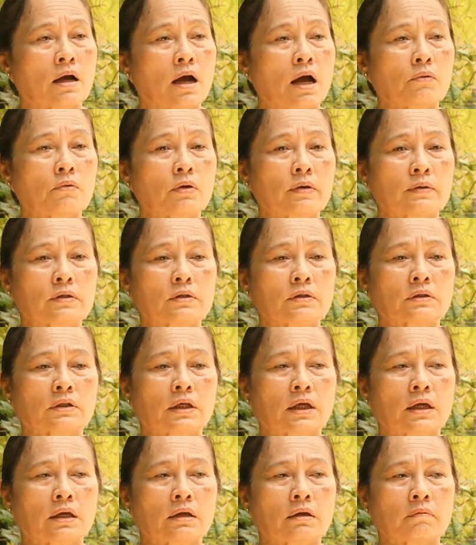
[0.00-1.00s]
anh bị thương
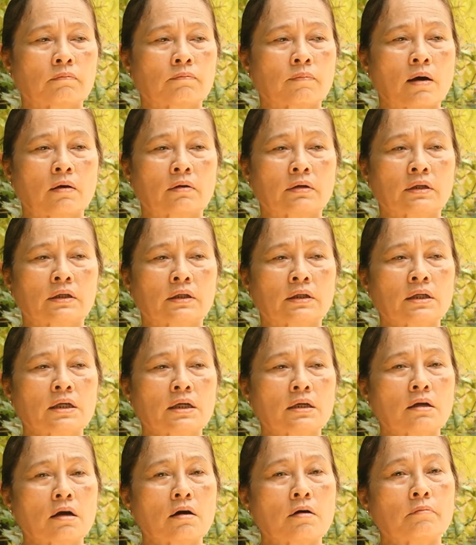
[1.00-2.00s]
thì bọn lính
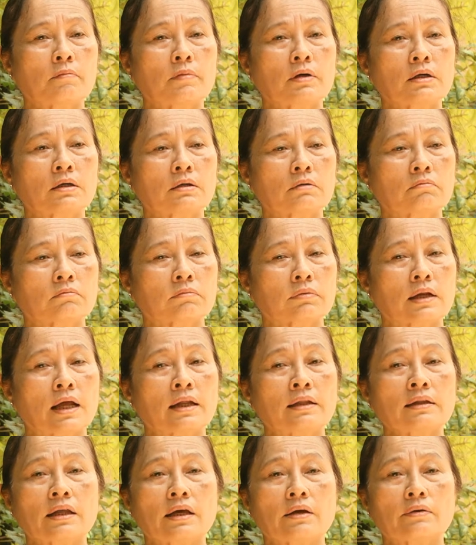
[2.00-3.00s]
nó, nó mới
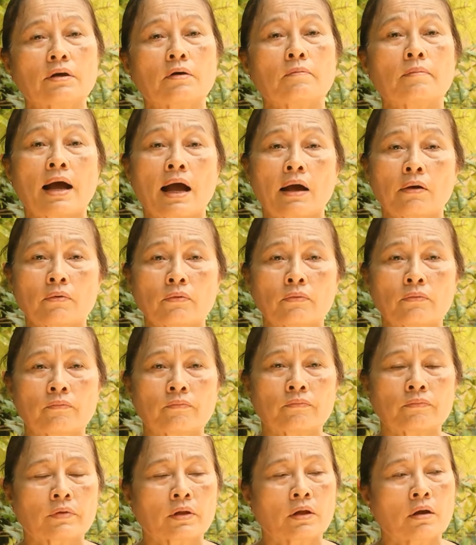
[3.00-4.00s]
đánh theo dấu máu
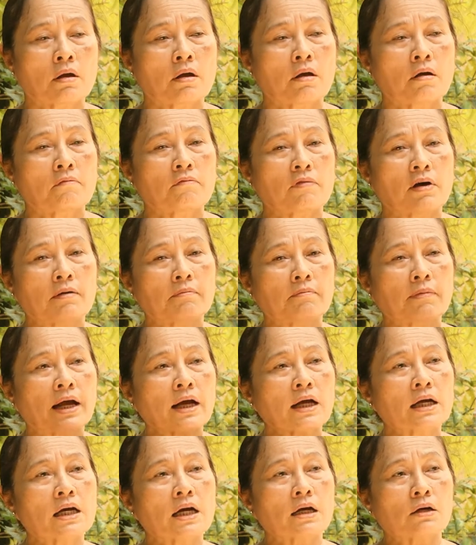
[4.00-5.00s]
bọn
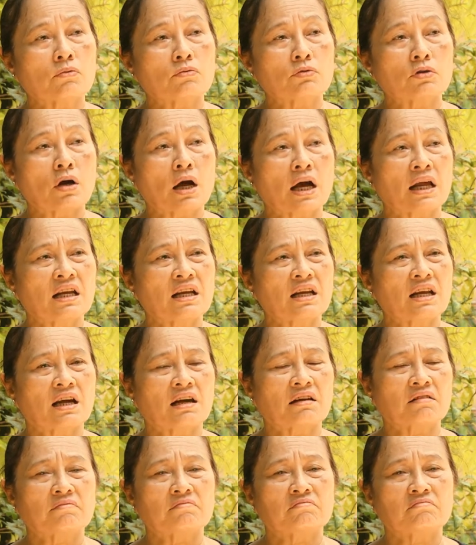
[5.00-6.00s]
bác hơi cụ dòa nó
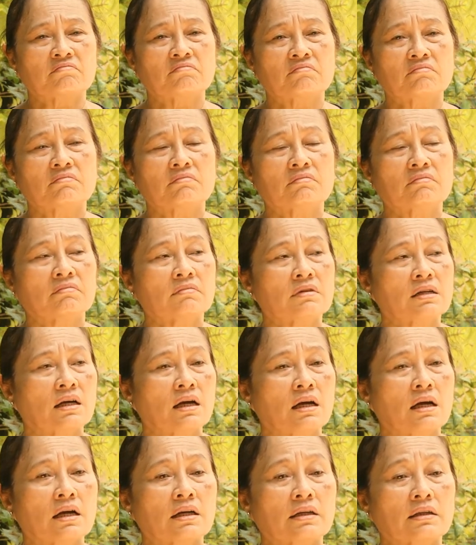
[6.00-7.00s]
là
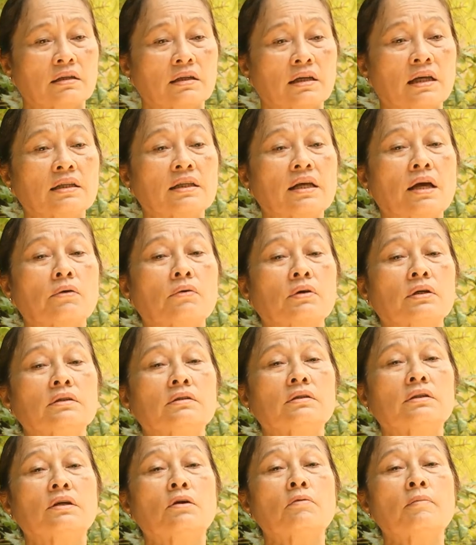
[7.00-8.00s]
đi theo cái
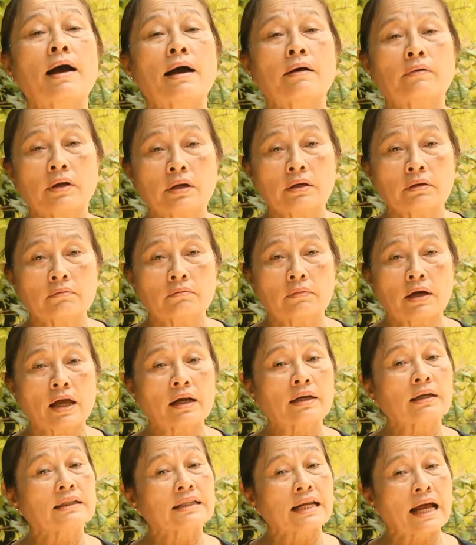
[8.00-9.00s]
đường dấu máu đó
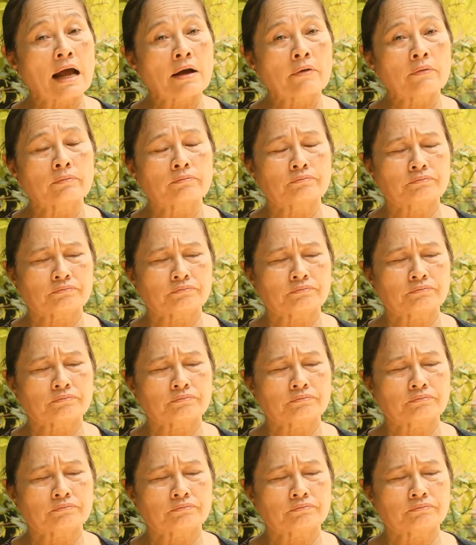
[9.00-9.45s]
hắn đi sao